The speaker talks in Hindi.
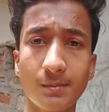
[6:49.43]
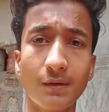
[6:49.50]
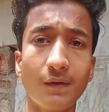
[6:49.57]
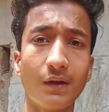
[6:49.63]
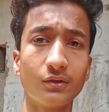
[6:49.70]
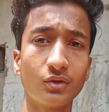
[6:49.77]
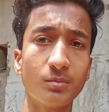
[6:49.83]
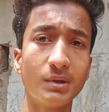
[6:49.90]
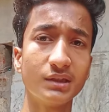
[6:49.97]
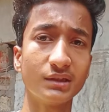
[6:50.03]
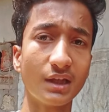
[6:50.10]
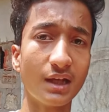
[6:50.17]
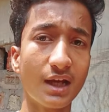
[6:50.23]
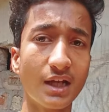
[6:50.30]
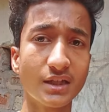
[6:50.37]
से मिलवाता हूँ बस
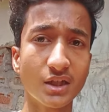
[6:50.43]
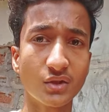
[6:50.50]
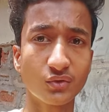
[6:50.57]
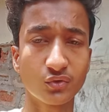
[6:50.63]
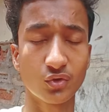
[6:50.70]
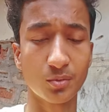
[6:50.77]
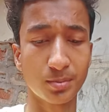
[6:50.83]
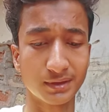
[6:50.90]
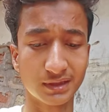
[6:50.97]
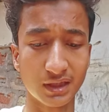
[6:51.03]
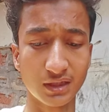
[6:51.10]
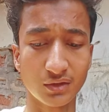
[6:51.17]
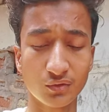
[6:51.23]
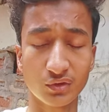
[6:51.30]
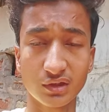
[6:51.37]
तला आ जाए उसको
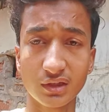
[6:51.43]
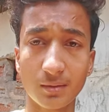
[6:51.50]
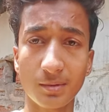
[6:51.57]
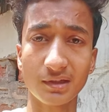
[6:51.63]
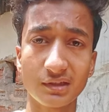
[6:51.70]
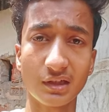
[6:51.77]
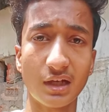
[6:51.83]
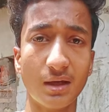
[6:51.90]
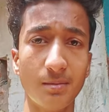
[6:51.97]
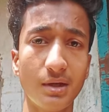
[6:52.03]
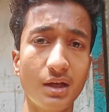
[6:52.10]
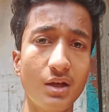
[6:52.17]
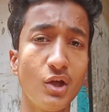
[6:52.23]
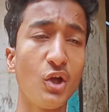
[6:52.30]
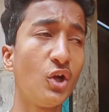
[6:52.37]
पता नहीं है उसकी तबीयत
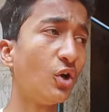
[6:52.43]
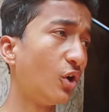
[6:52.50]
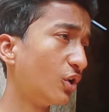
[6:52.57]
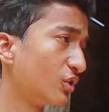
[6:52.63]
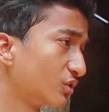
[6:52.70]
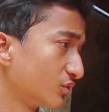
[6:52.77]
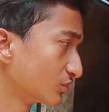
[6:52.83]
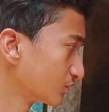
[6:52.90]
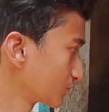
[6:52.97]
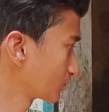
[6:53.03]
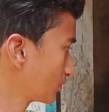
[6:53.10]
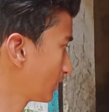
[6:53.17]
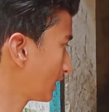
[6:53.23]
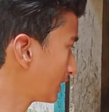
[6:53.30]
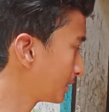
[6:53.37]
ख़राब है और
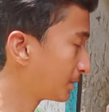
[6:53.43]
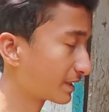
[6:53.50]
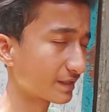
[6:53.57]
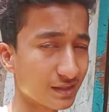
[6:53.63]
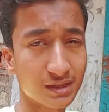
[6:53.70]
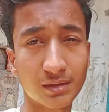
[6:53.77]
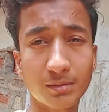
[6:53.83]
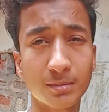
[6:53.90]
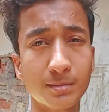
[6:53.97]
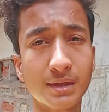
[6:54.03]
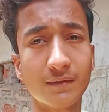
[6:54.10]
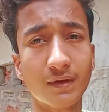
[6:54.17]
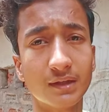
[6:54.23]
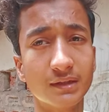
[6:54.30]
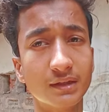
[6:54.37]
उसको आले बकरे से भी
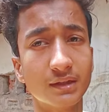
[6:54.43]
मिलवा